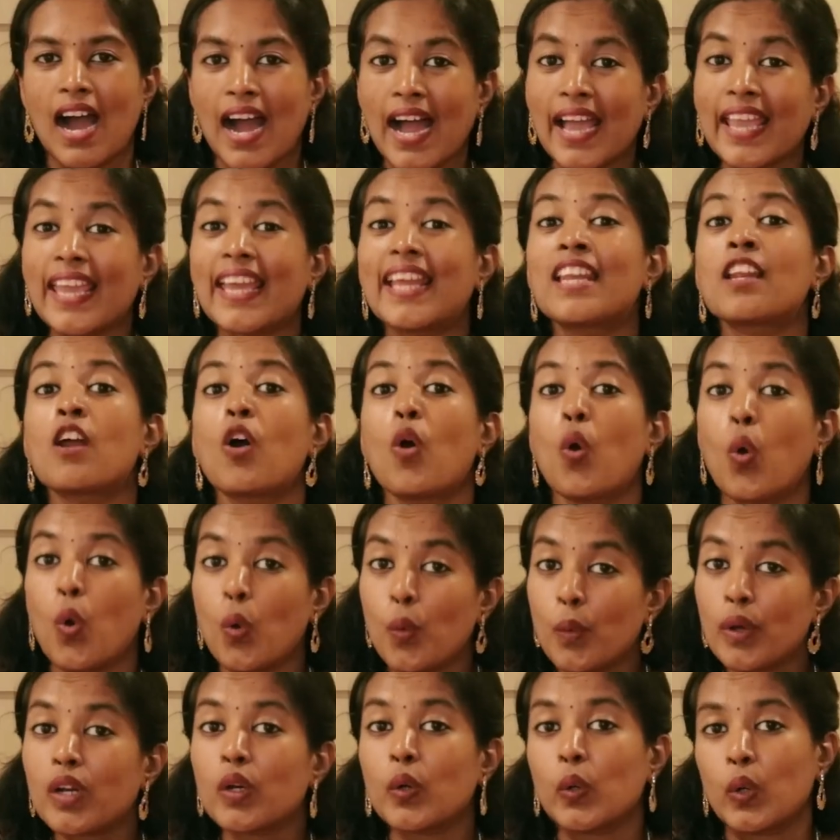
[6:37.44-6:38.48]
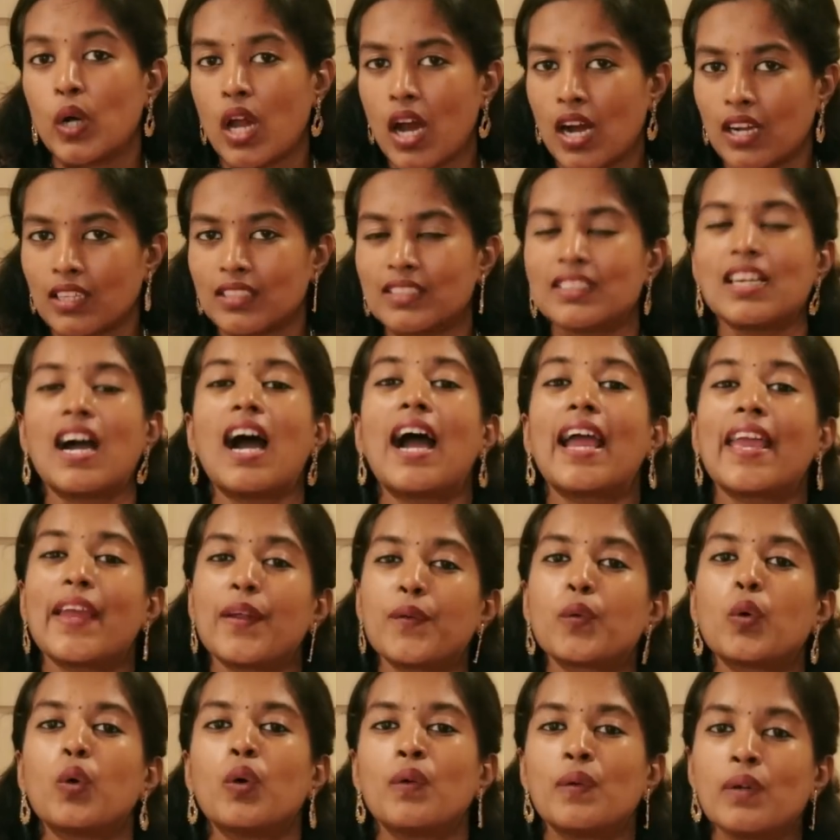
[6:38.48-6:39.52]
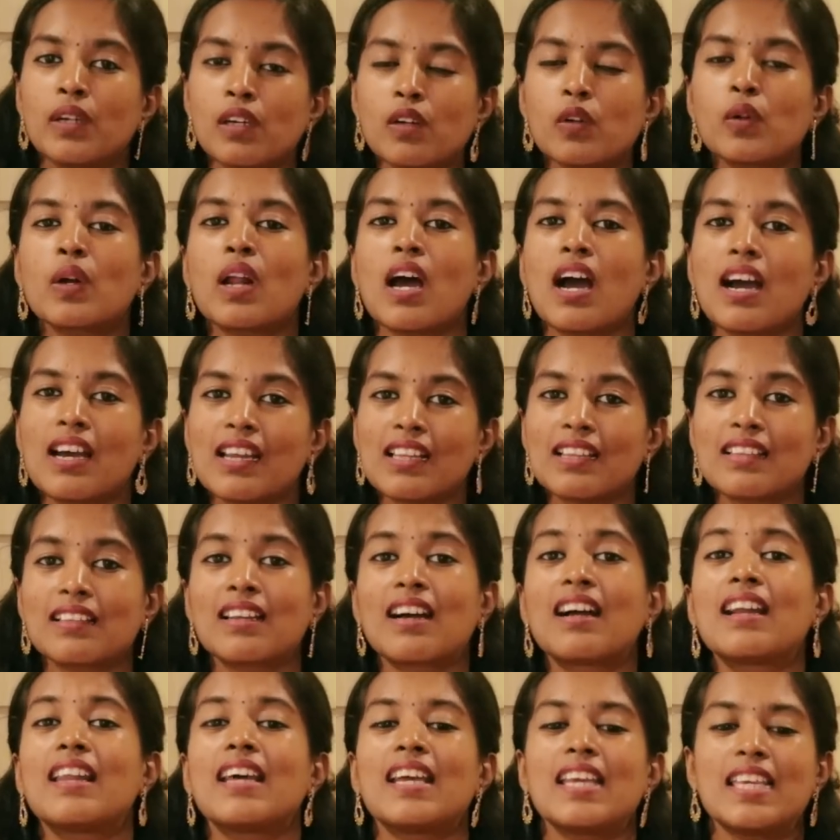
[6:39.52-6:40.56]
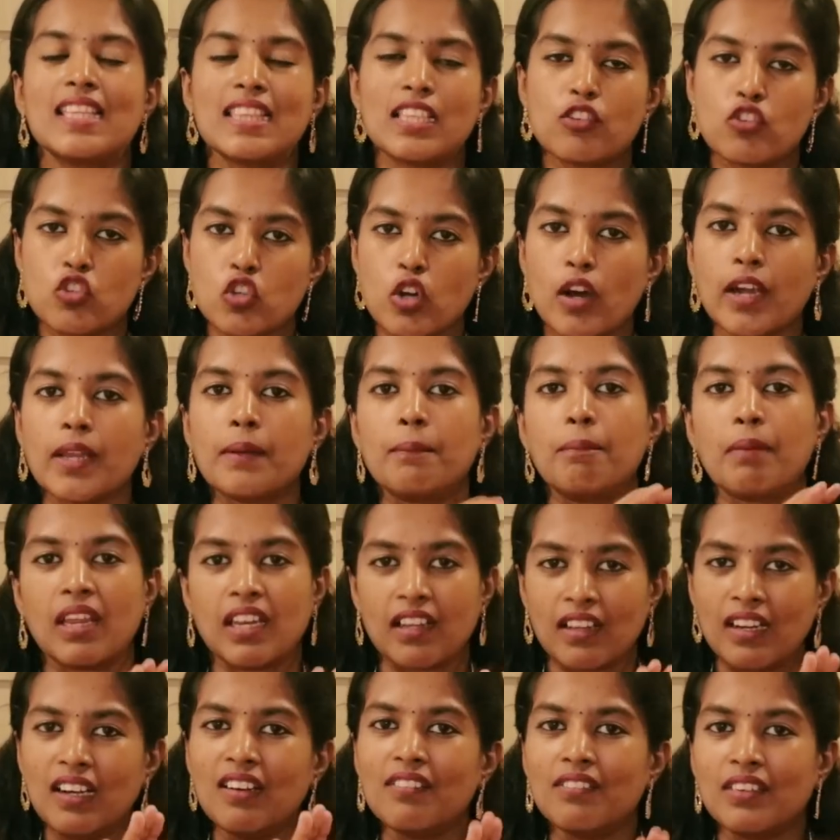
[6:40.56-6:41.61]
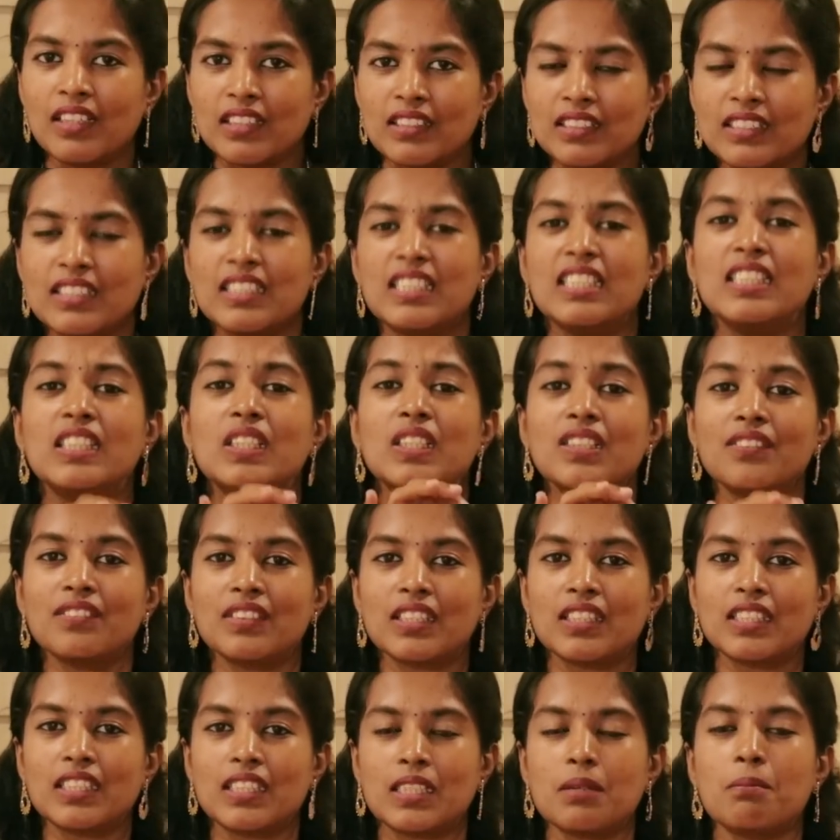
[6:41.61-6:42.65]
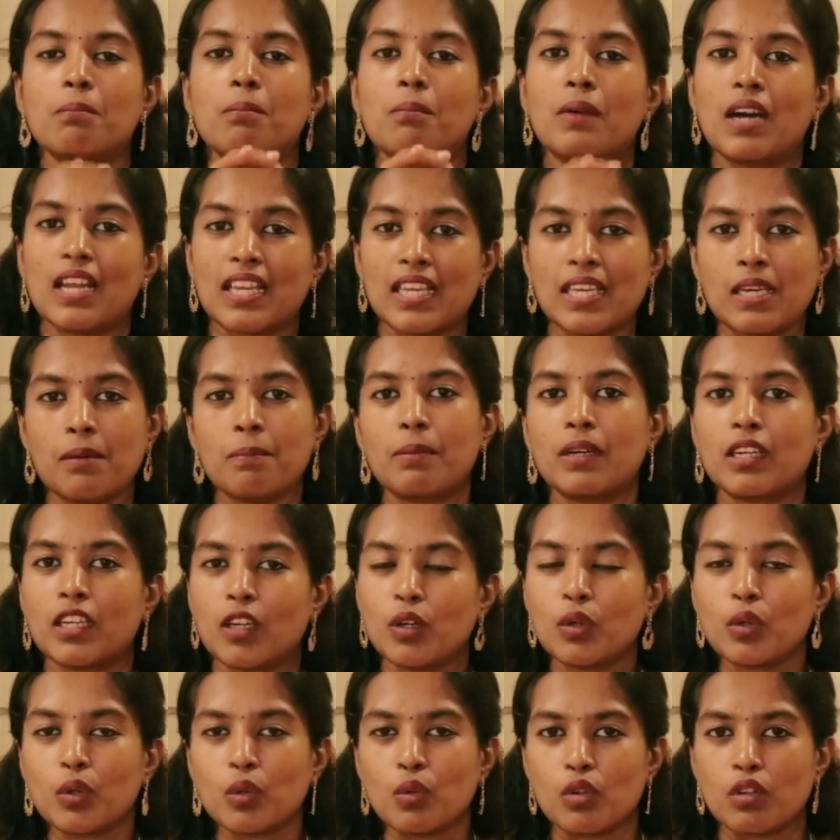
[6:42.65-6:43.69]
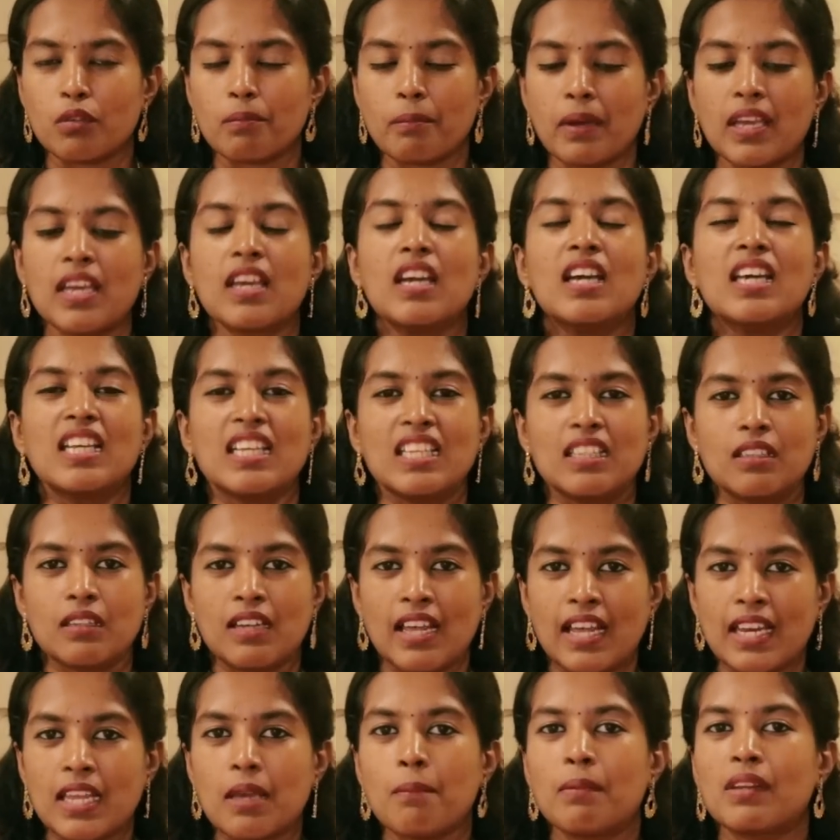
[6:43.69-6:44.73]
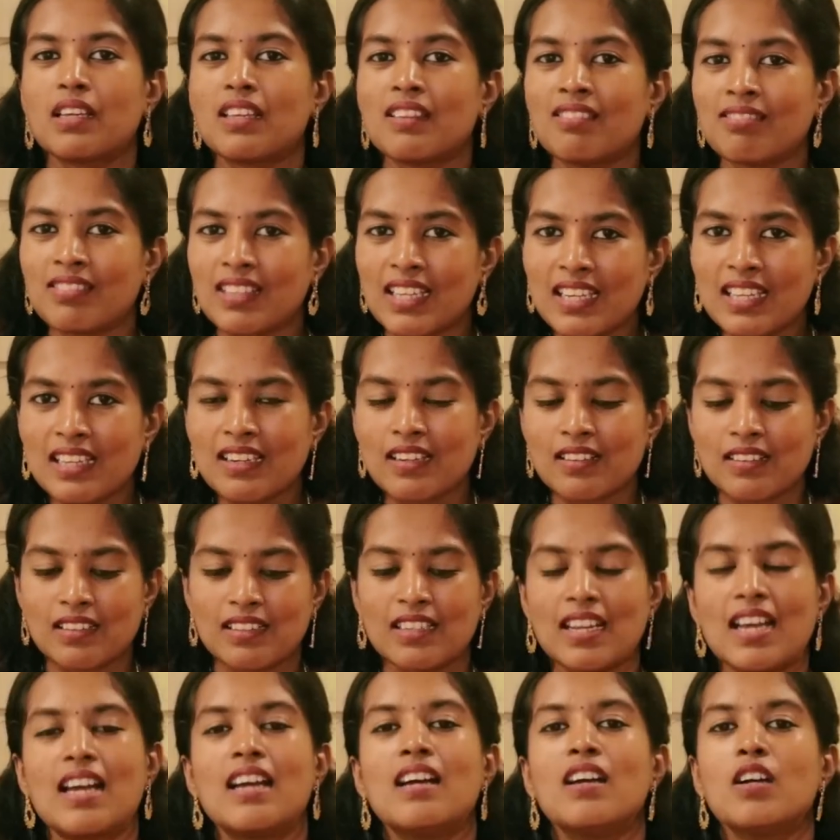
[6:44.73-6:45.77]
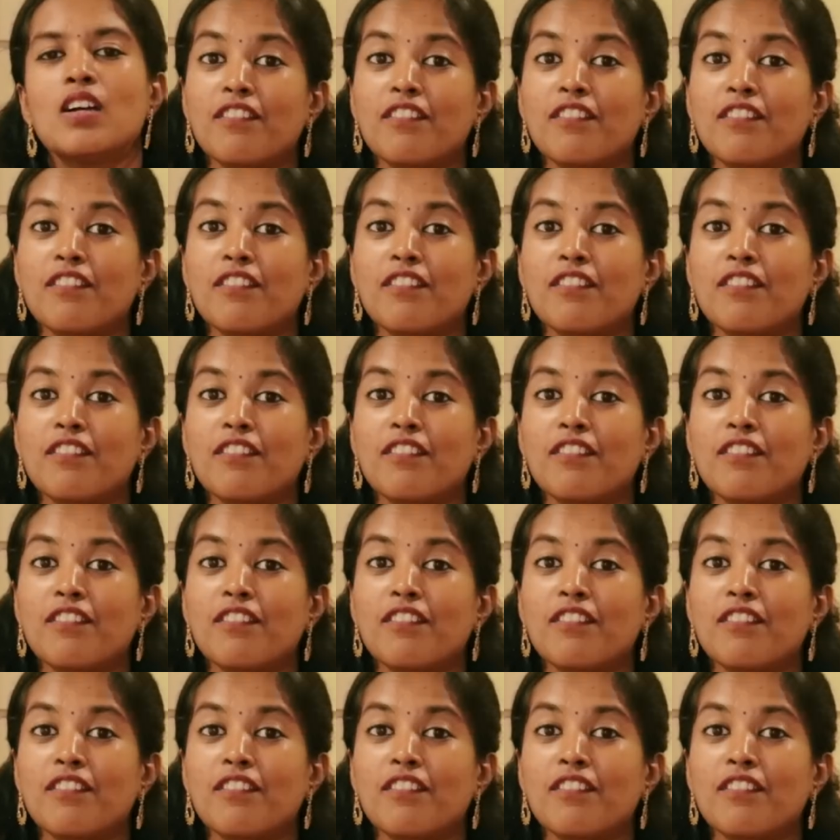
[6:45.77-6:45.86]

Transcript: அயன் ஓவர்லோட் ஆகுது அயன் ஓவர்லோட் ஆகுறதுனால இந்த ஜாயிண்ட் பெயின்கள் வருது இது வந்துட்டு மறைக்கப்பட்ட ஒரு உண்மை இது நிறைய பேருக்கு தெரியறதில்ல